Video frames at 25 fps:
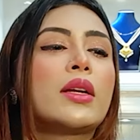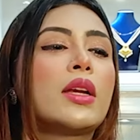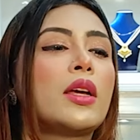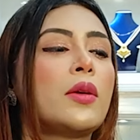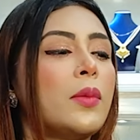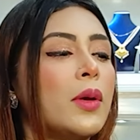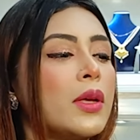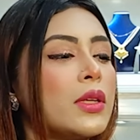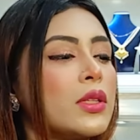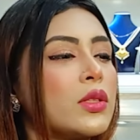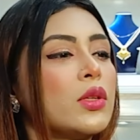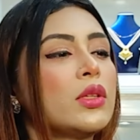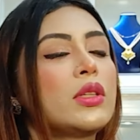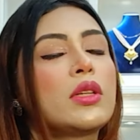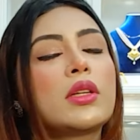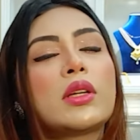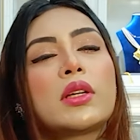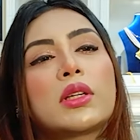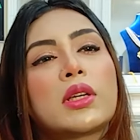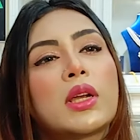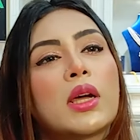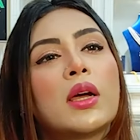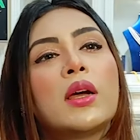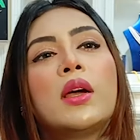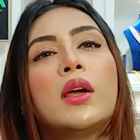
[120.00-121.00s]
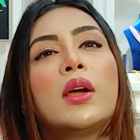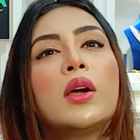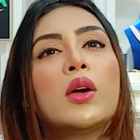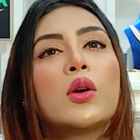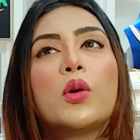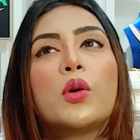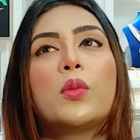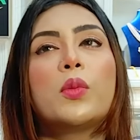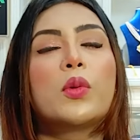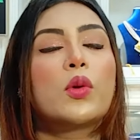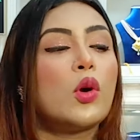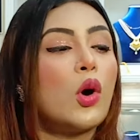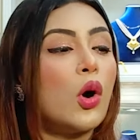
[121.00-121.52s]
কাটায় ব্যস্ত এটা একটা
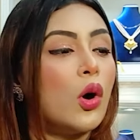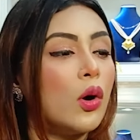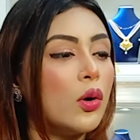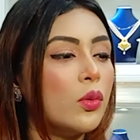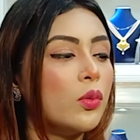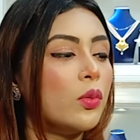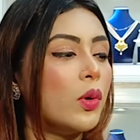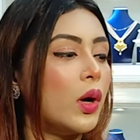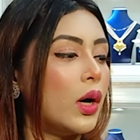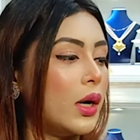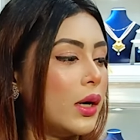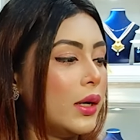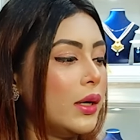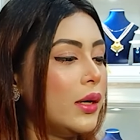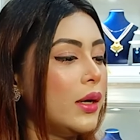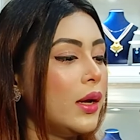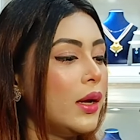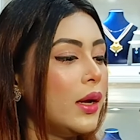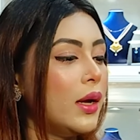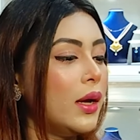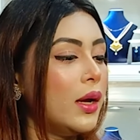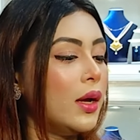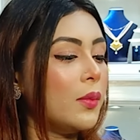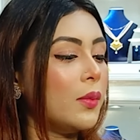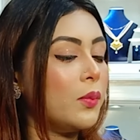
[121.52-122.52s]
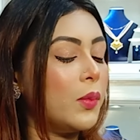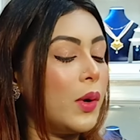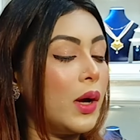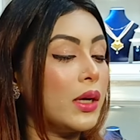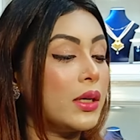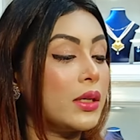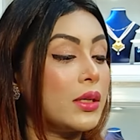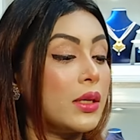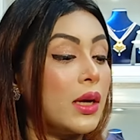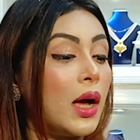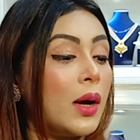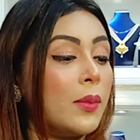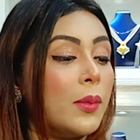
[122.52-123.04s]
খুব রং ওয়ার্ড বাট
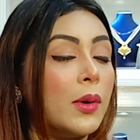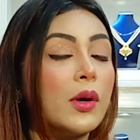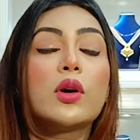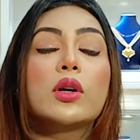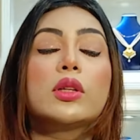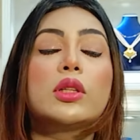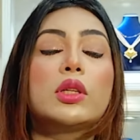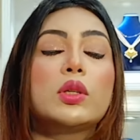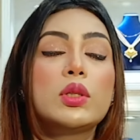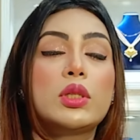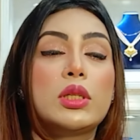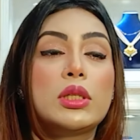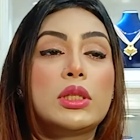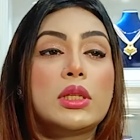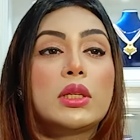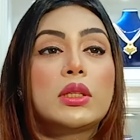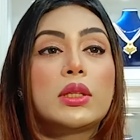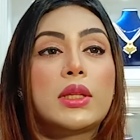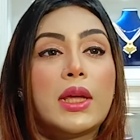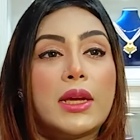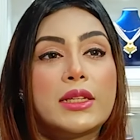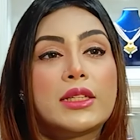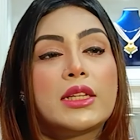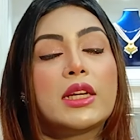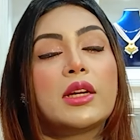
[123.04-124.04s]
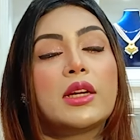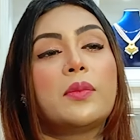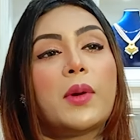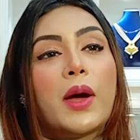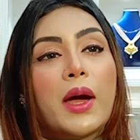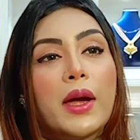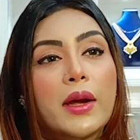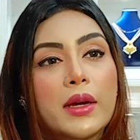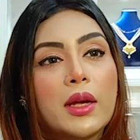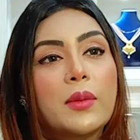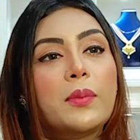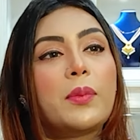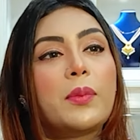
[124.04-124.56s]
আমার কথা হচ্ছে যে দেশের
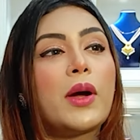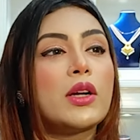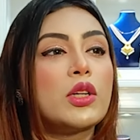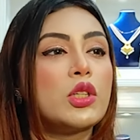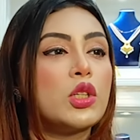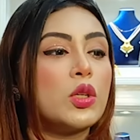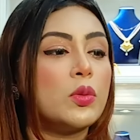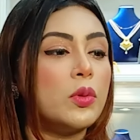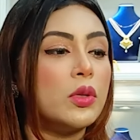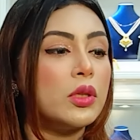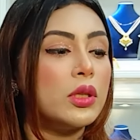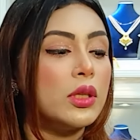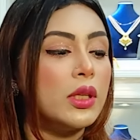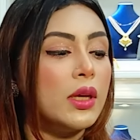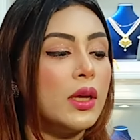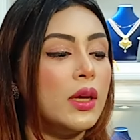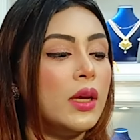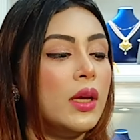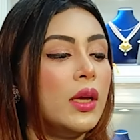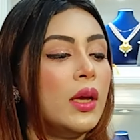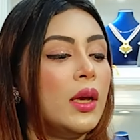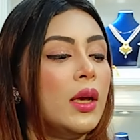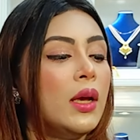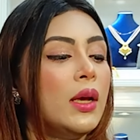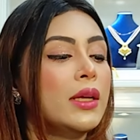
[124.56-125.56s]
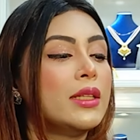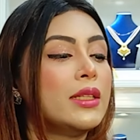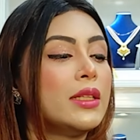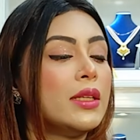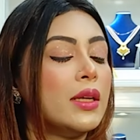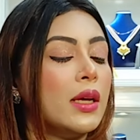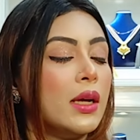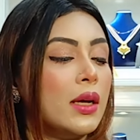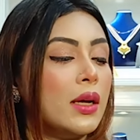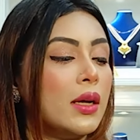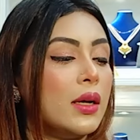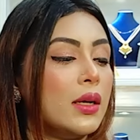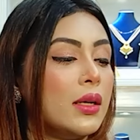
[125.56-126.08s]
বাইরে পার্শ্ববর্তী
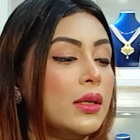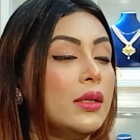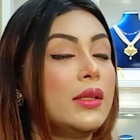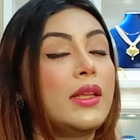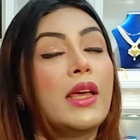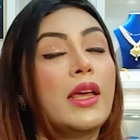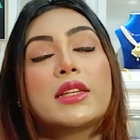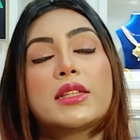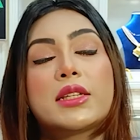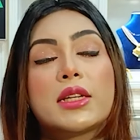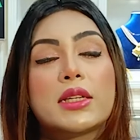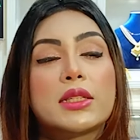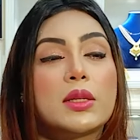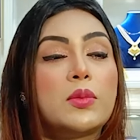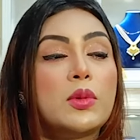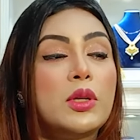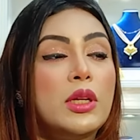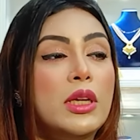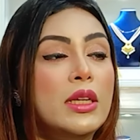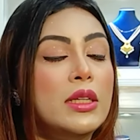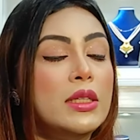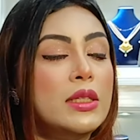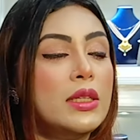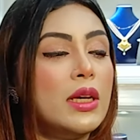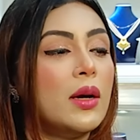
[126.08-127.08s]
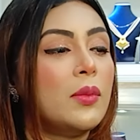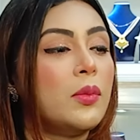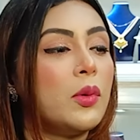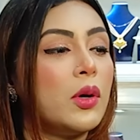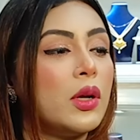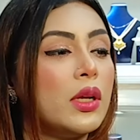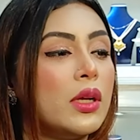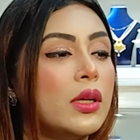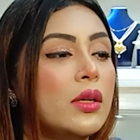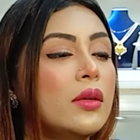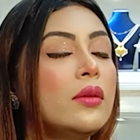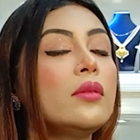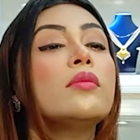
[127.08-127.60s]
দেশে যেমন ইন্ডিয়া
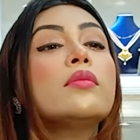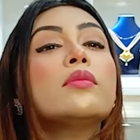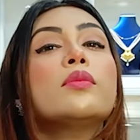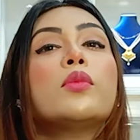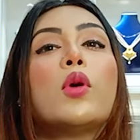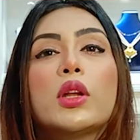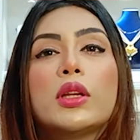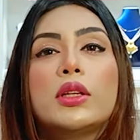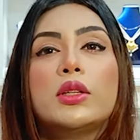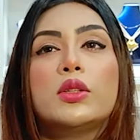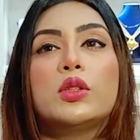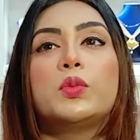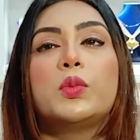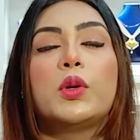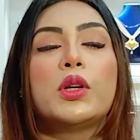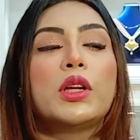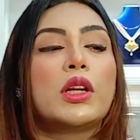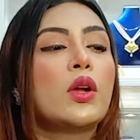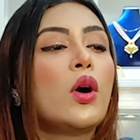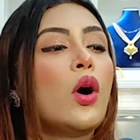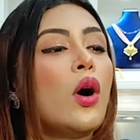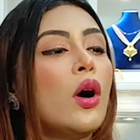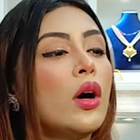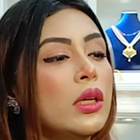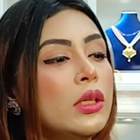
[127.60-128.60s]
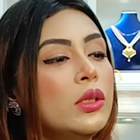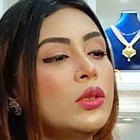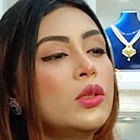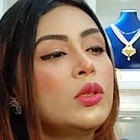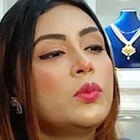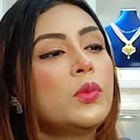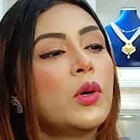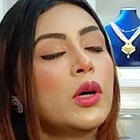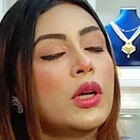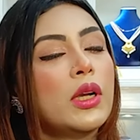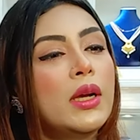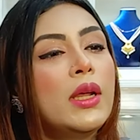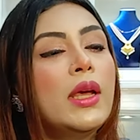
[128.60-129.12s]
বলেন বলিউড বলেন হলিউড
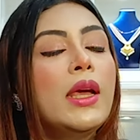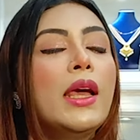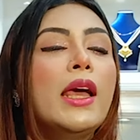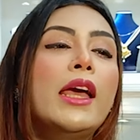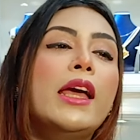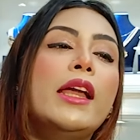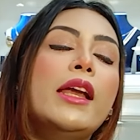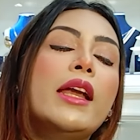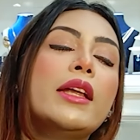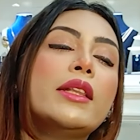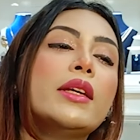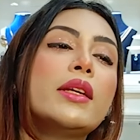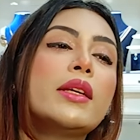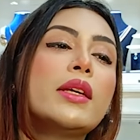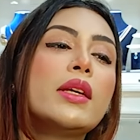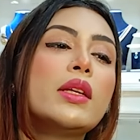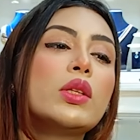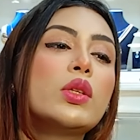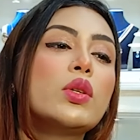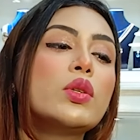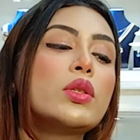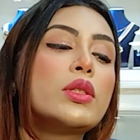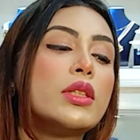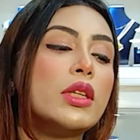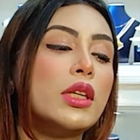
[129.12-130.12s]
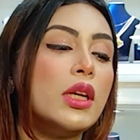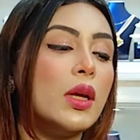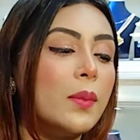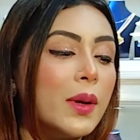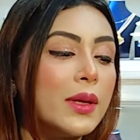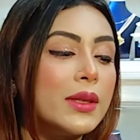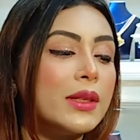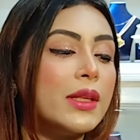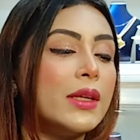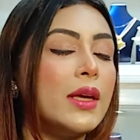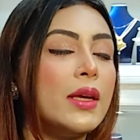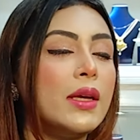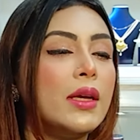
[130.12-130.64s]
বলেন ইনাদের কিন্তু
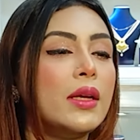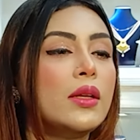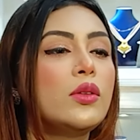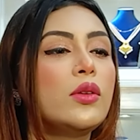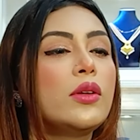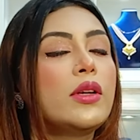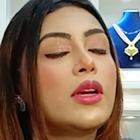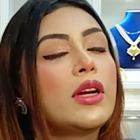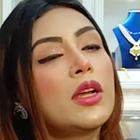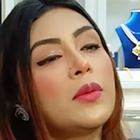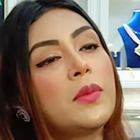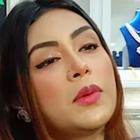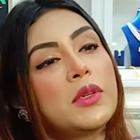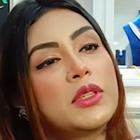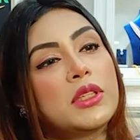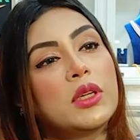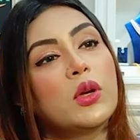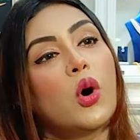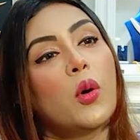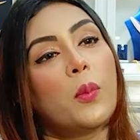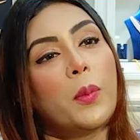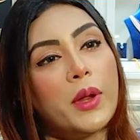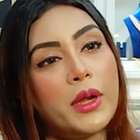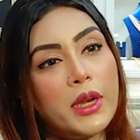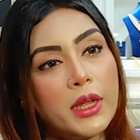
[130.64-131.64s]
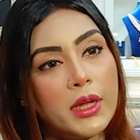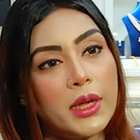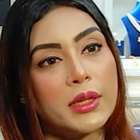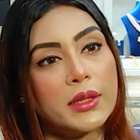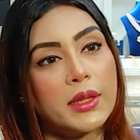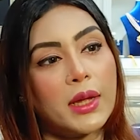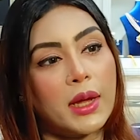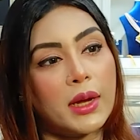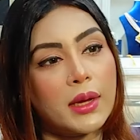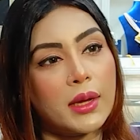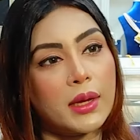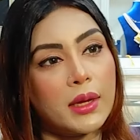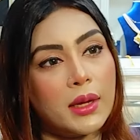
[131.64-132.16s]
সিনেমার থেকে কিন্তু ইনারা বেশি ওপেনিংয়ে
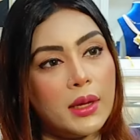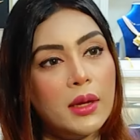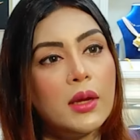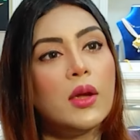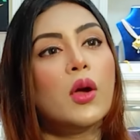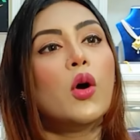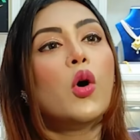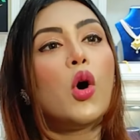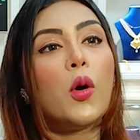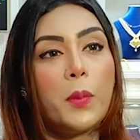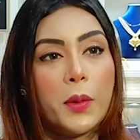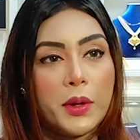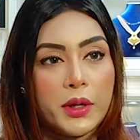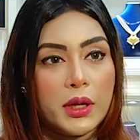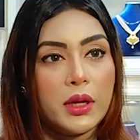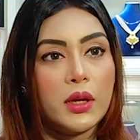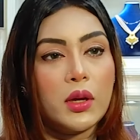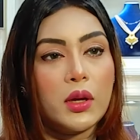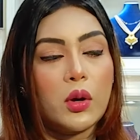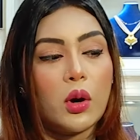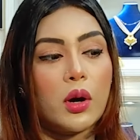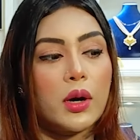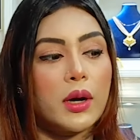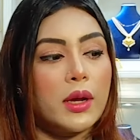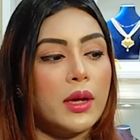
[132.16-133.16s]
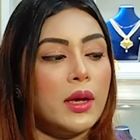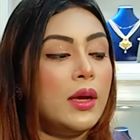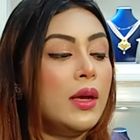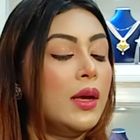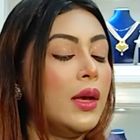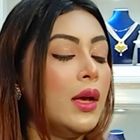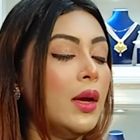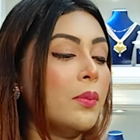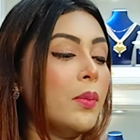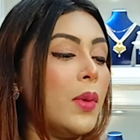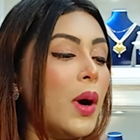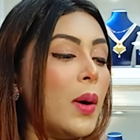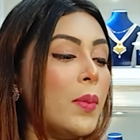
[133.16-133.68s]
থাকে ওপেনিং করে
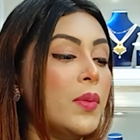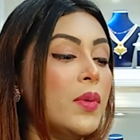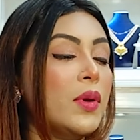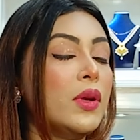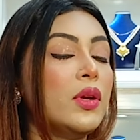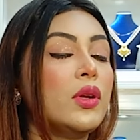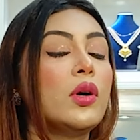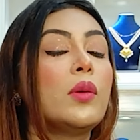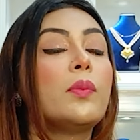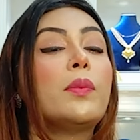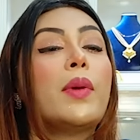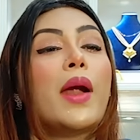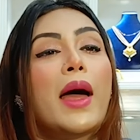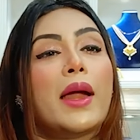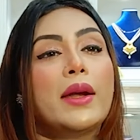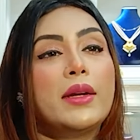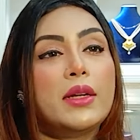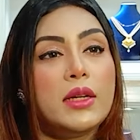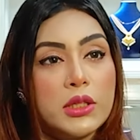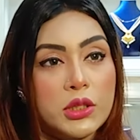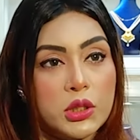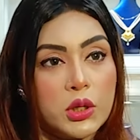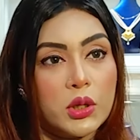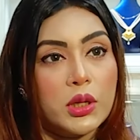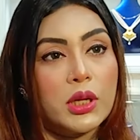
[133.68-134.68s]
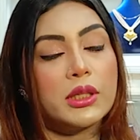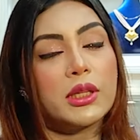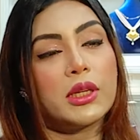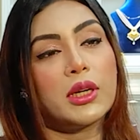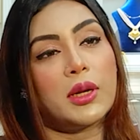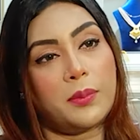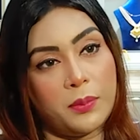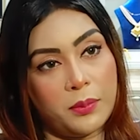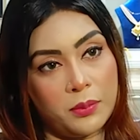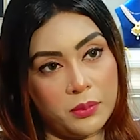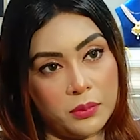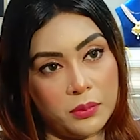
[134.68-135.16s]
বা বিভিন্ন ব্র্যান্ডের সঙ্গে তারা